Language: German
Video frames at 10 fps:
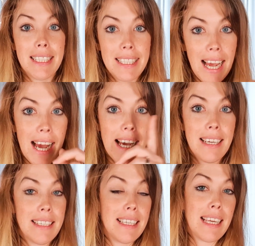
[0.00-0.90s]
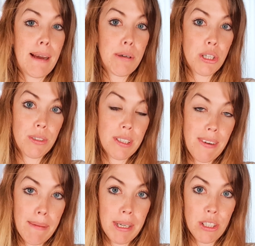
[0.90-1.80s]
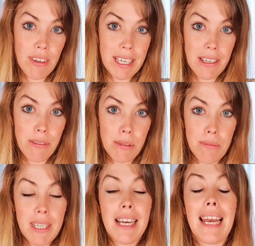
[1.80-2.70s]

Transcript: Da ich aber schon zweimal schwanger geworden bin,